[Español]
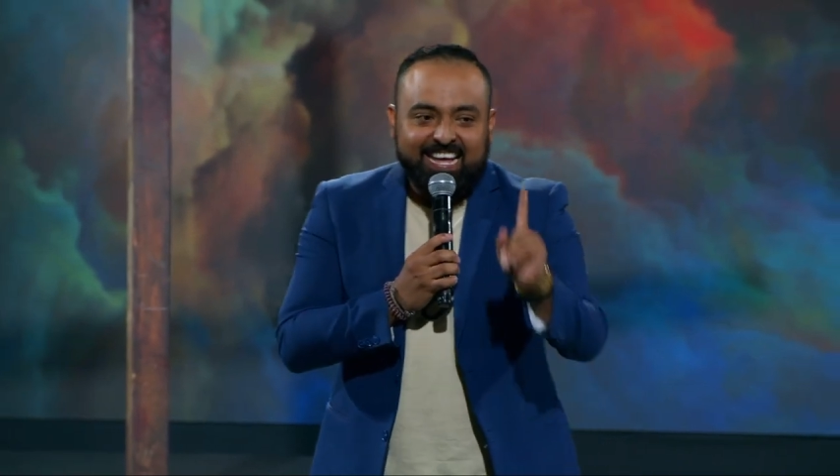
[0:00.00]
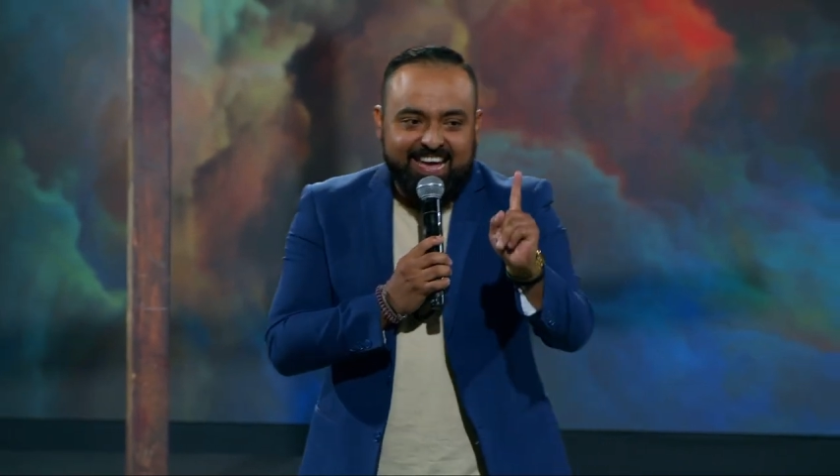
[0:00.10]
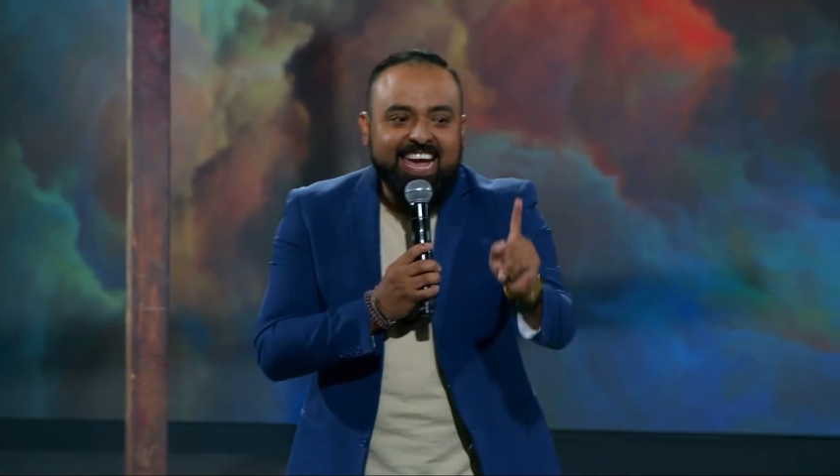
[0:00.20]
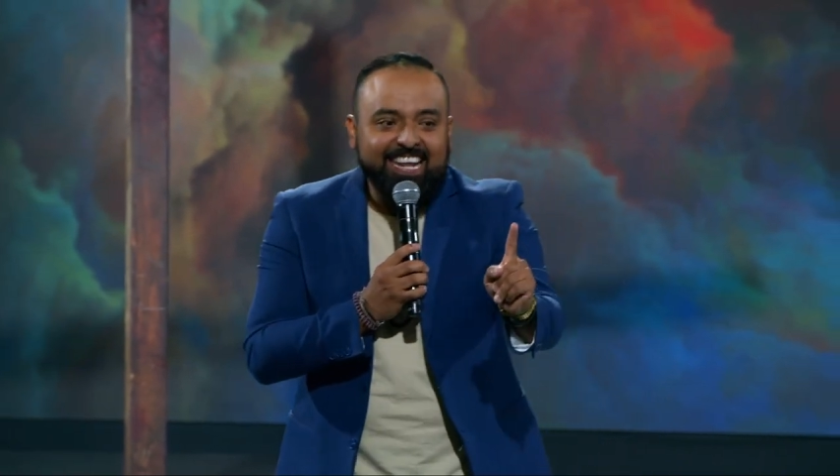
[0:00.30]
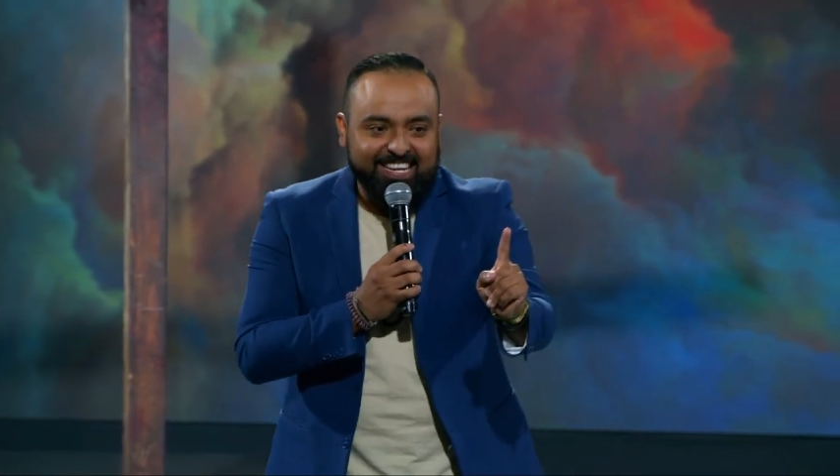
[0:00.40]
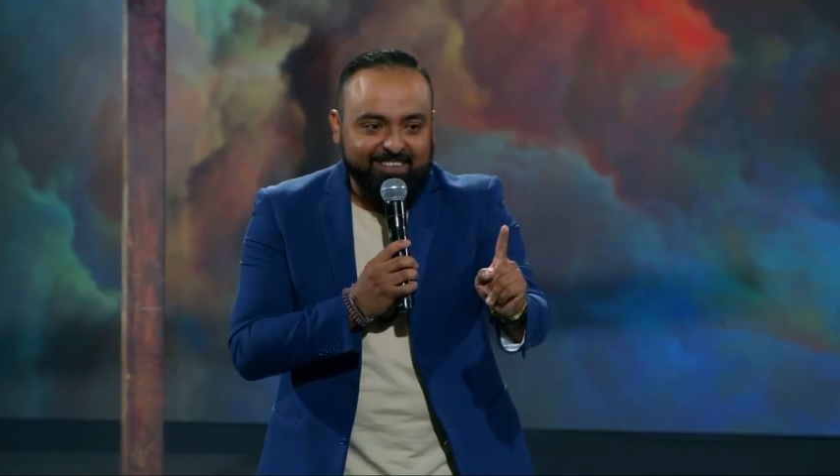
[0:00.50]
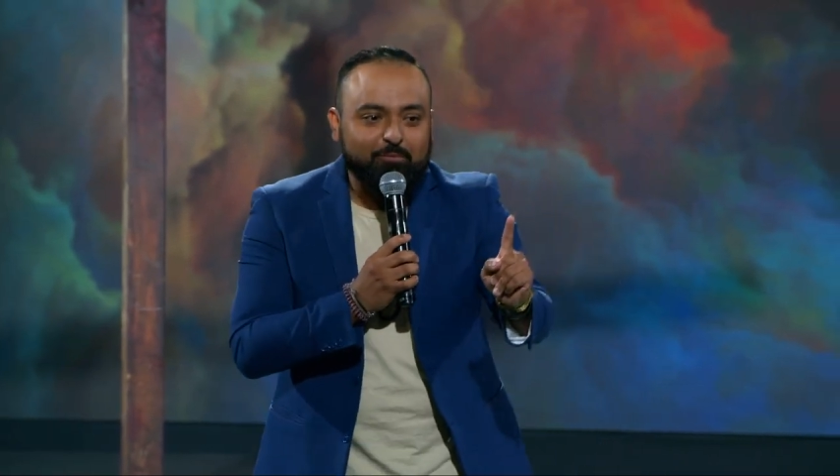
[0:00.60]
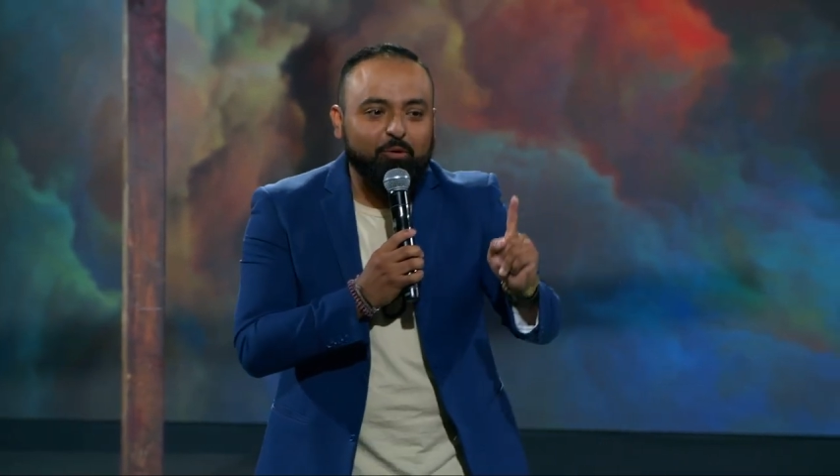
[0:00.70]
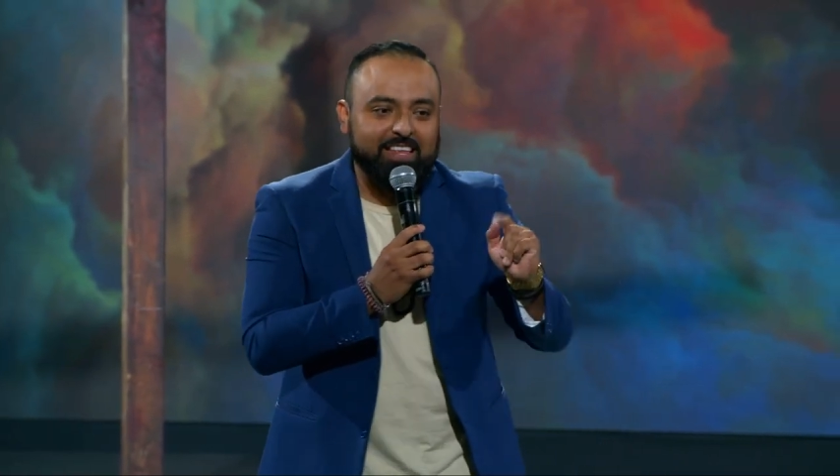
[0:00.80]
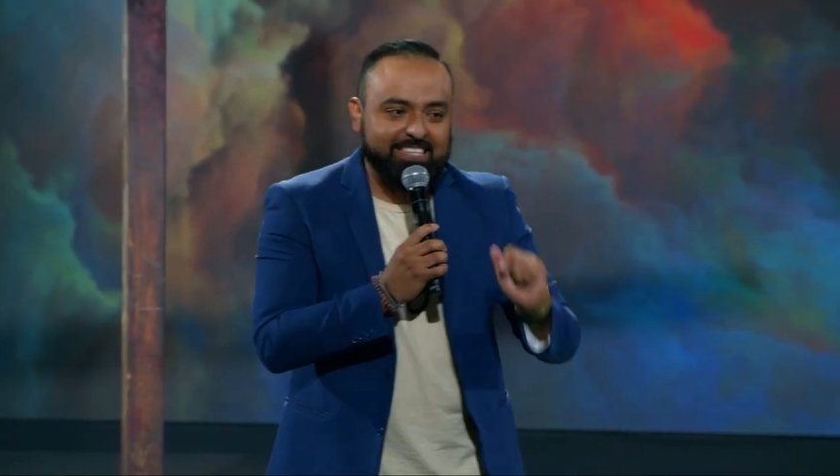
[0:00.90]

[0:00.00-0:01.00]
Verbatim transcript: Él puede